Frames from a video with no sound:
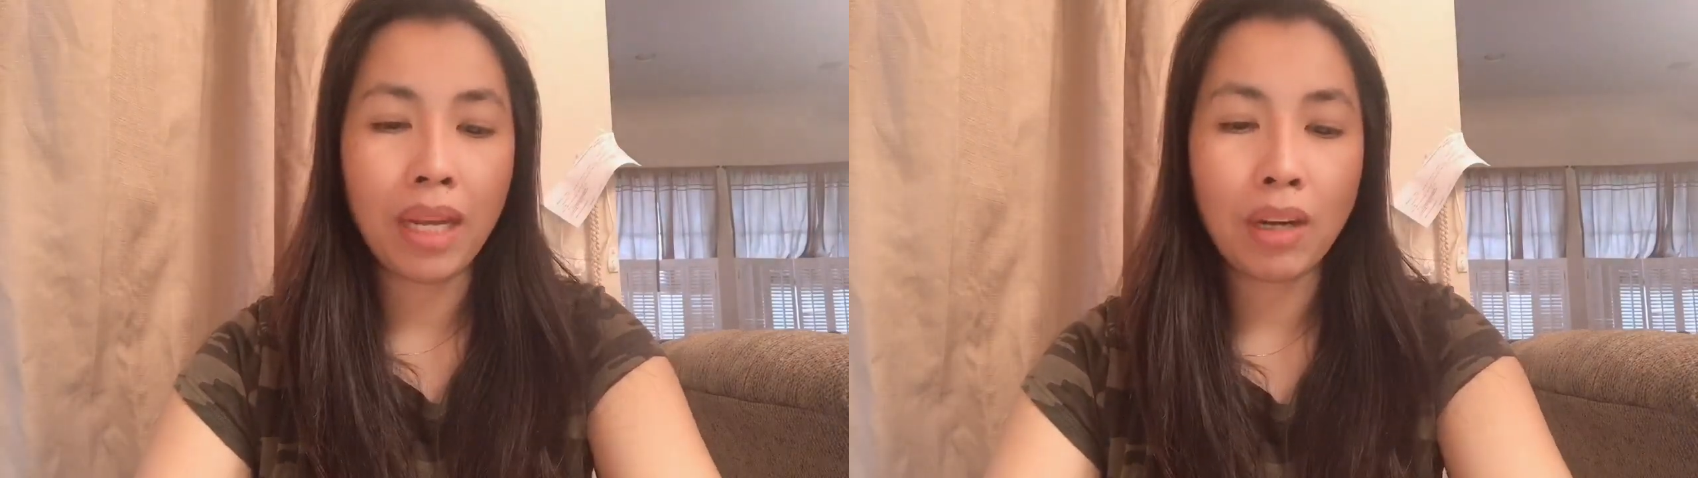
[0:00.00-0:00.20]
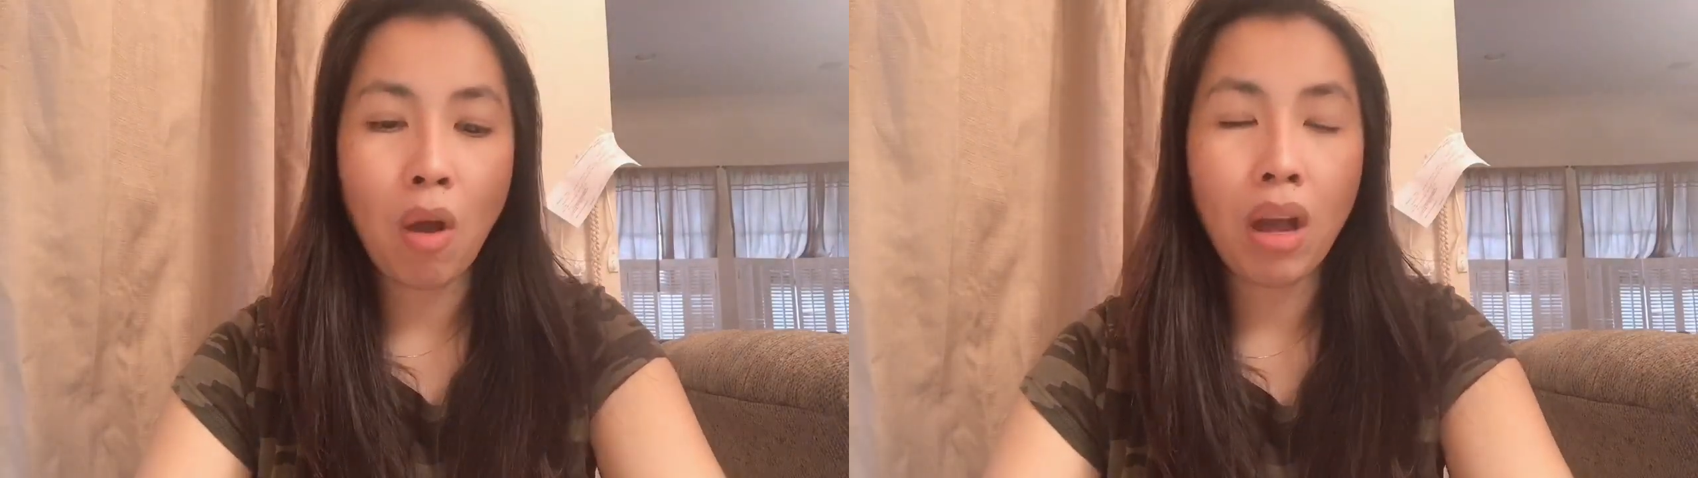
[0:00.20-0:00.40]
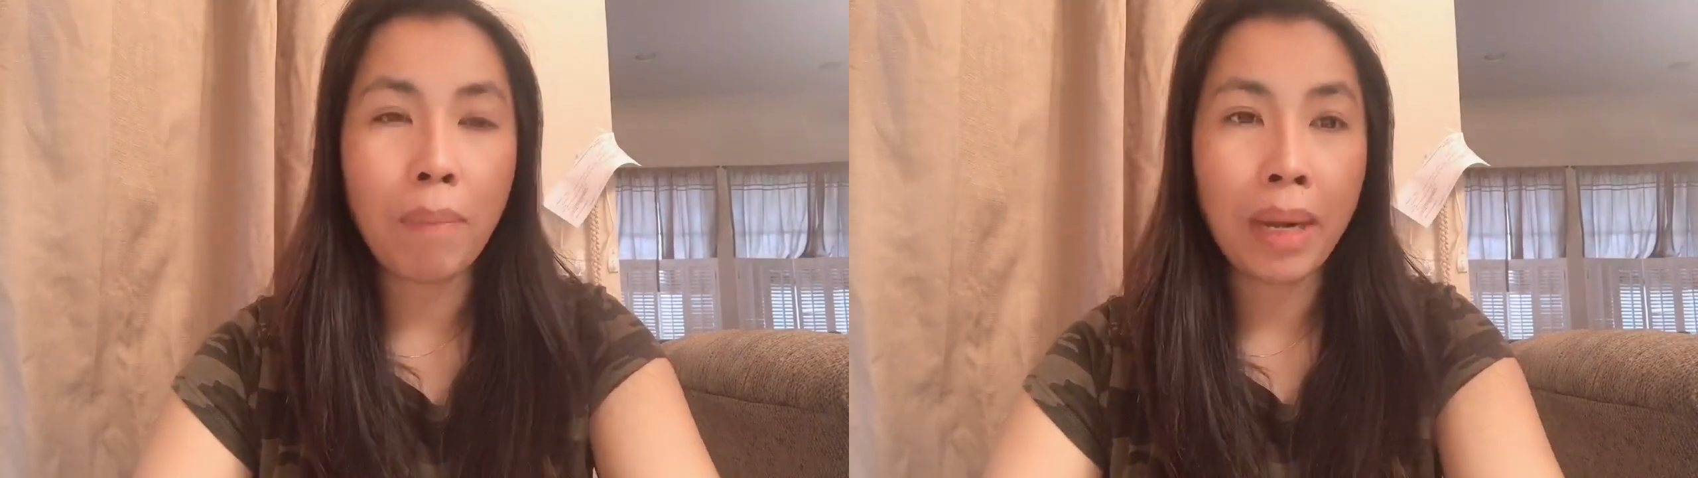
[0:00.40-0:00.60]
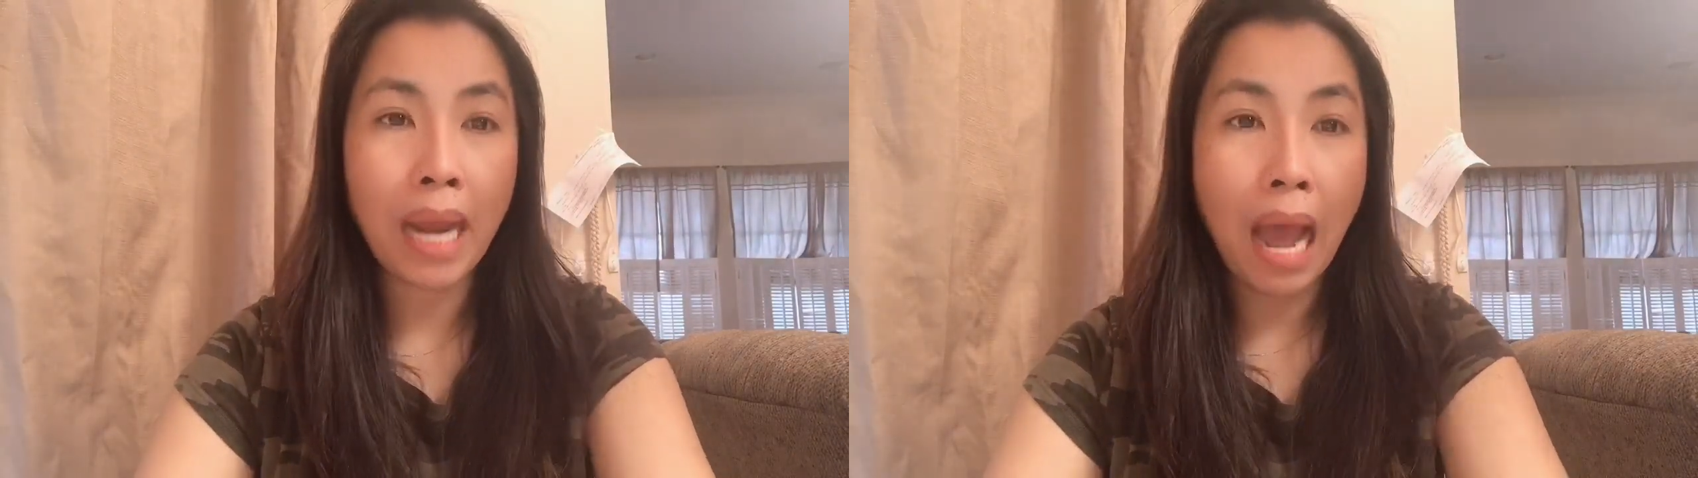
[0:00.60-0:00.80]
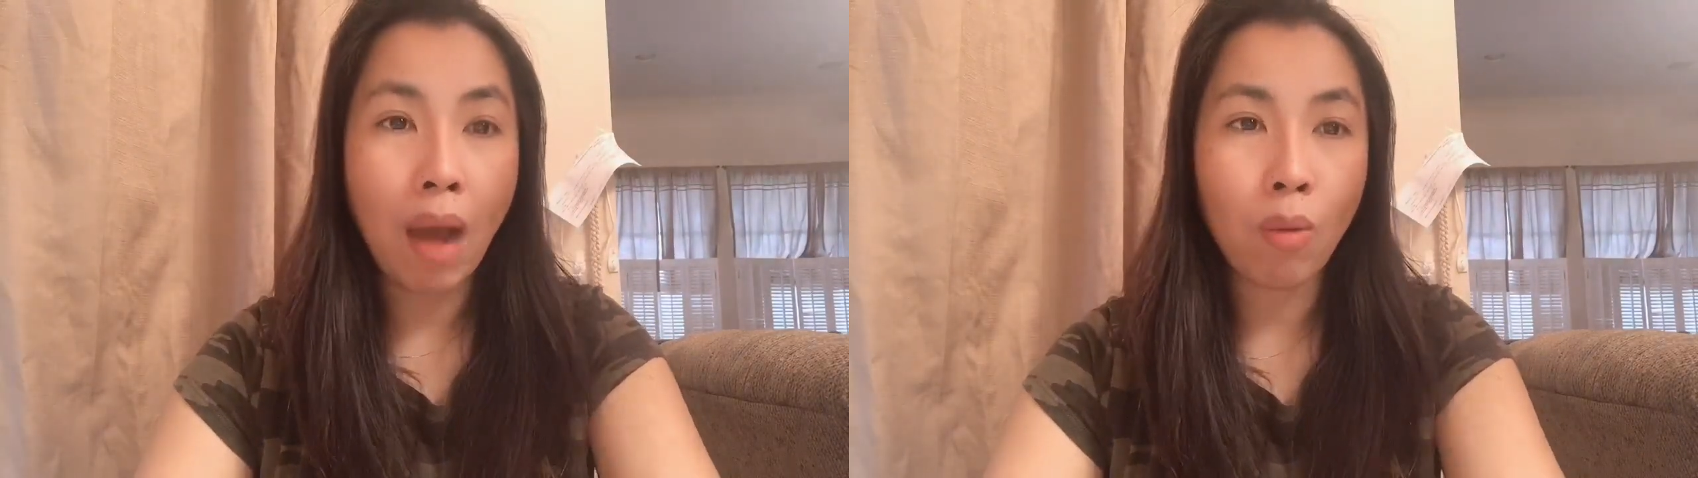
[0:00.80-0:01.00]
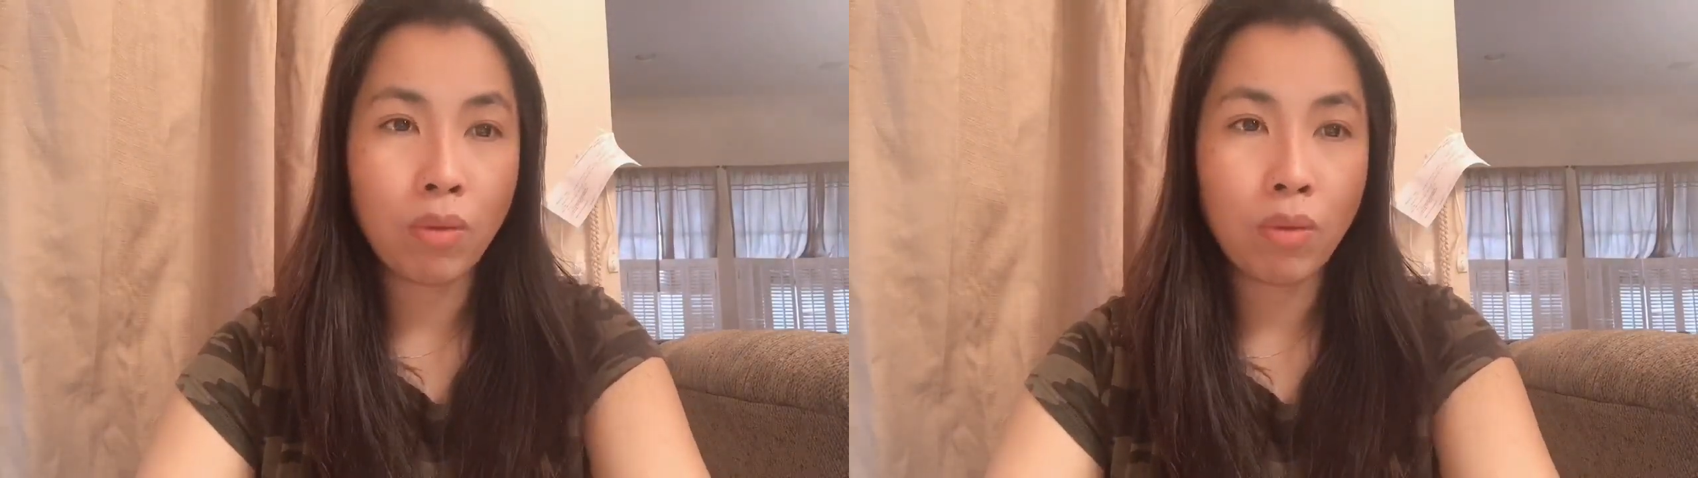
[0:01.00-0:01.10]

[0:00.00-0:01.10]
ข้างนอกค่ะมันหนาว